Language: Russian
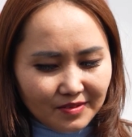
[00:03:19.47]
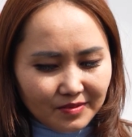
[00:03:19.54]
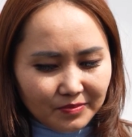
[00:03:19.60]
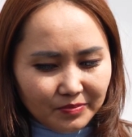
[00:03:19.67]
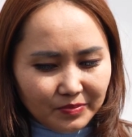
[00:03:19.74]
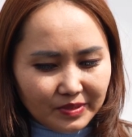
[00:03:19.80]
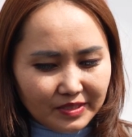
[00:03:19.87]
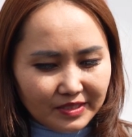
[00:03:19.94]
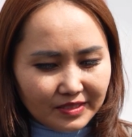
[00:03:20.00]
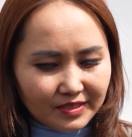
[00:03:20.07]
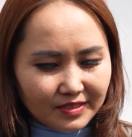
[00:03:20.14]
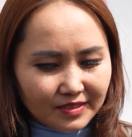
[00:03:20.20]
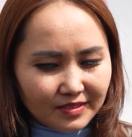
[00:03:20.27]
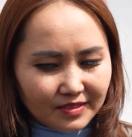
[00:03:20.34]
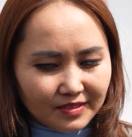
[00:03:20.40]

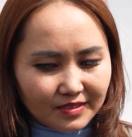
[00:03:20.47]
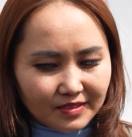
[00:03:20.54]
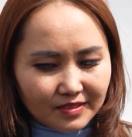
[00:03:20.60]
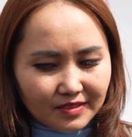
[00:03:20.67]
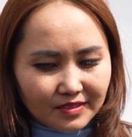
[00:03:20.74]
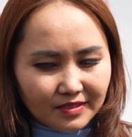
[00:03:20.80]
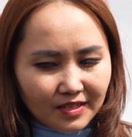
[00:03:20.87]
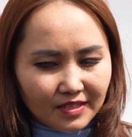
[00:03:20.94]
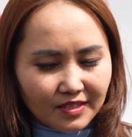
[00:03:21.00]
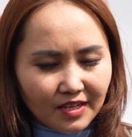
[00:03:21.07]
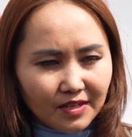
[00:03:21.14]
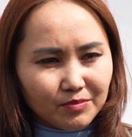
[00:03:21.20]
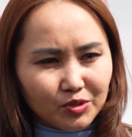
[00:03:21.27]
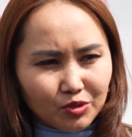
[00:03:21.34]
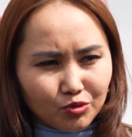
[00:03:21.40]
мы
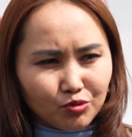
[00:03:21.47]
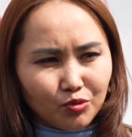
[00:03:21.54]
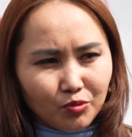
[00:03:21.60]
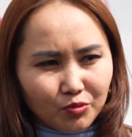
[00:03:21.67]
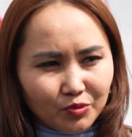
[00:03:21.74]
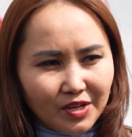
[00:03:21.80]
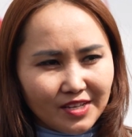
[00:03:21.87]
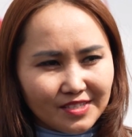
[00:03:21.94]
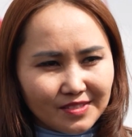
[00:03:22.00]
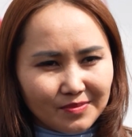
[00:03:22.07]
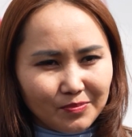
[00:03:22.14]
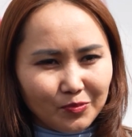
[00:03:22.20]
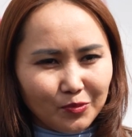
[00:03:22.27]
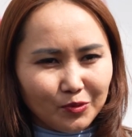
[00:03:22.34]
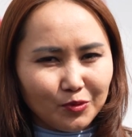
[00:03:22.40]
надеемся, что у нас
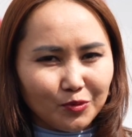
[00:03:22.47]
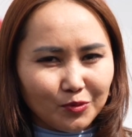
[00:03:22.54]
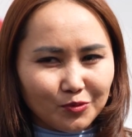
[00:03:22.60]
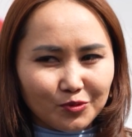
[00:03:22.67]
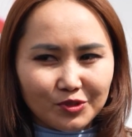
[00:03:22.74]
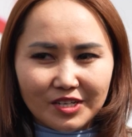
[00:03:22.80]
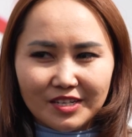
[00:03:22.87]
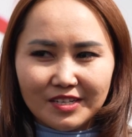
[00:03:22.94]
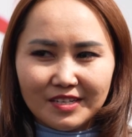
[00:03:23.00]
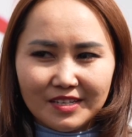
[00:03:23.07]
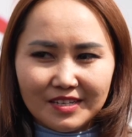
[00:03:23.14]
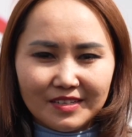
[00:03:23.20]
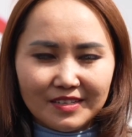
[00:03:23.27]
будут уже